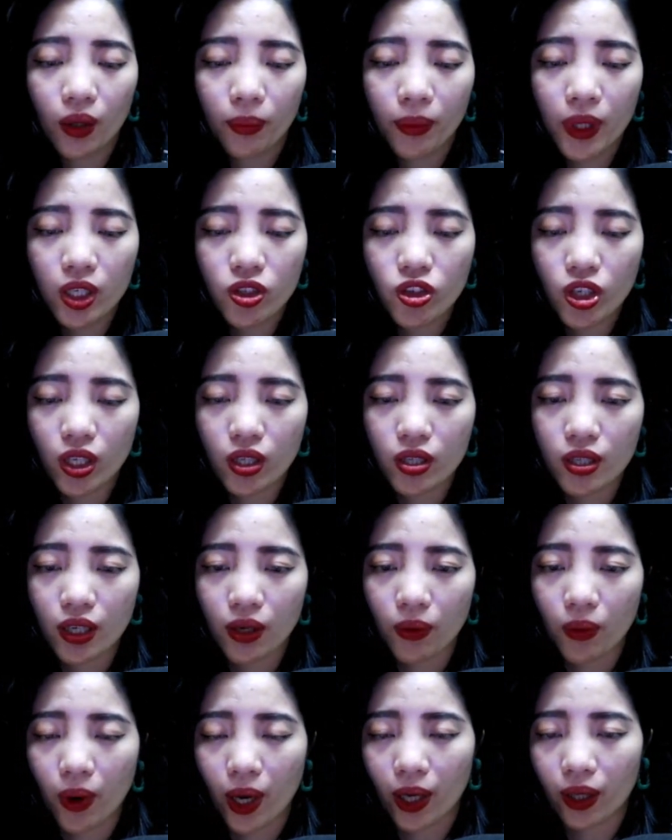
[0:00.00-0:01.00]
Bước chân ra
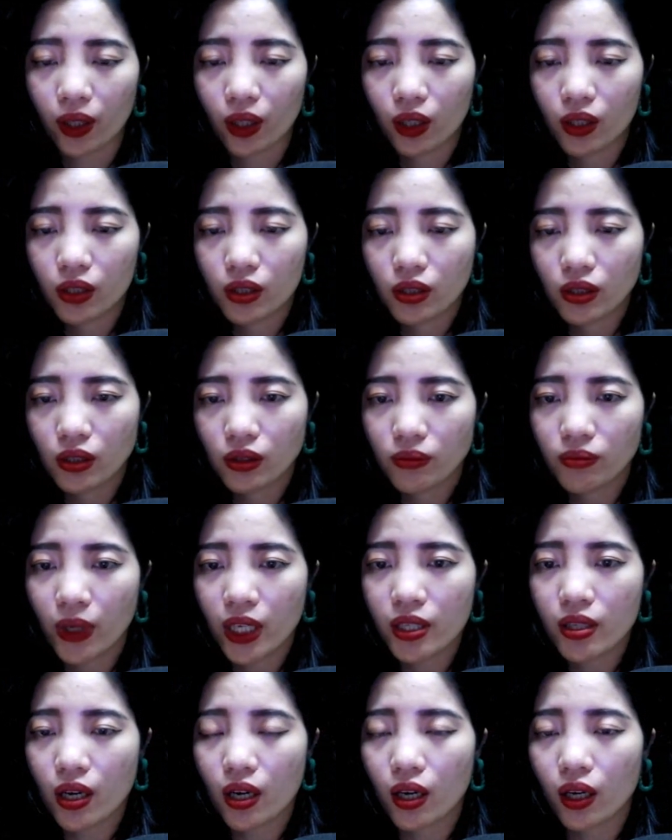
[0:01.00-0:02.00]
ngoài, bây
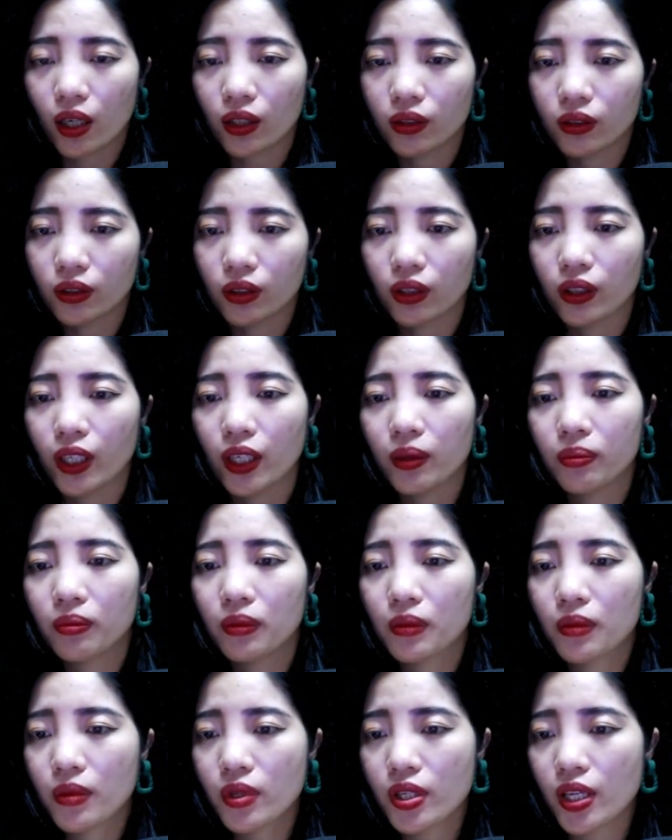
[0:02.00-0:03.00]
giờ gần nửa đêm,
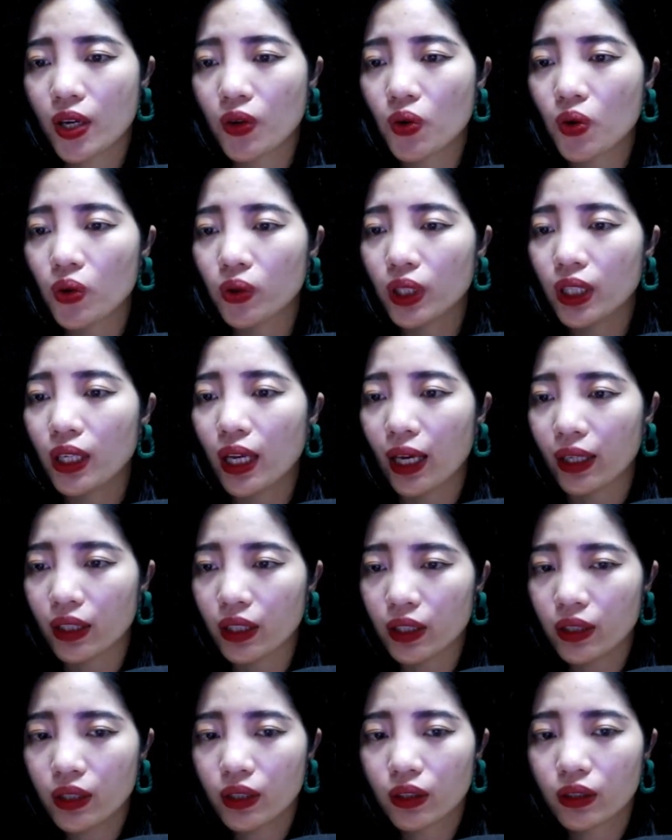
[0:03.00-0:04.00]
xe cộ đi lại
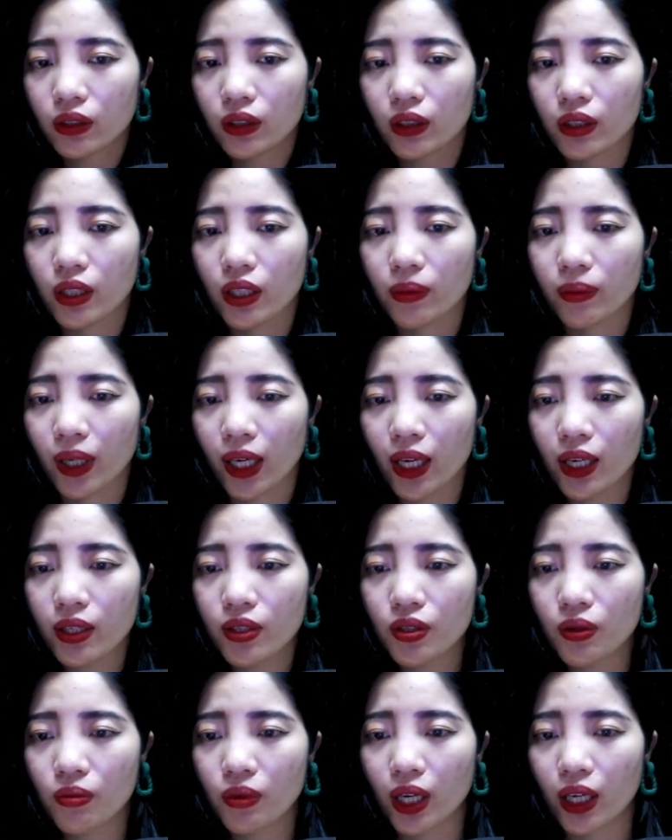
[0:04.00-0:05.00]
ít hơn thời điểm khác
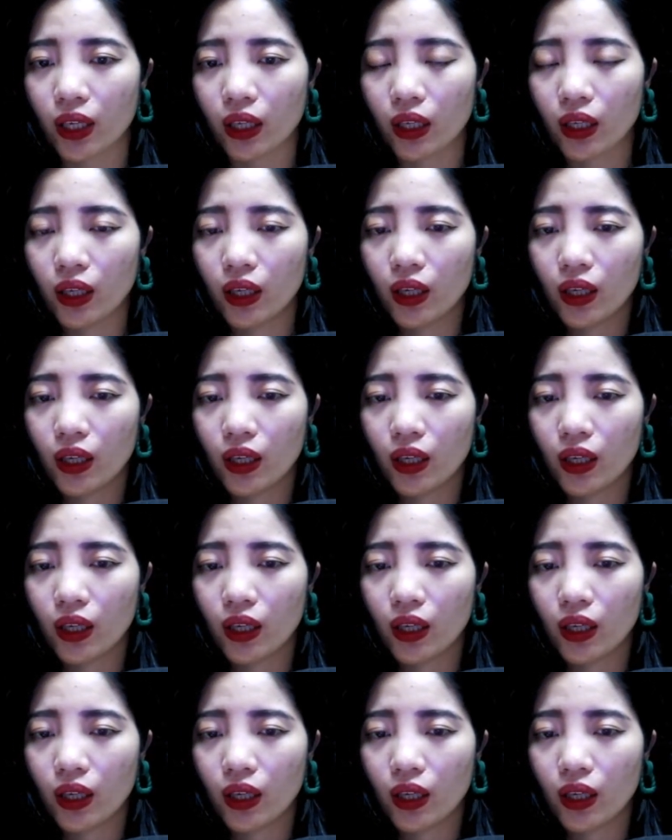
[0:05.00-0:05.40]
trong ngày.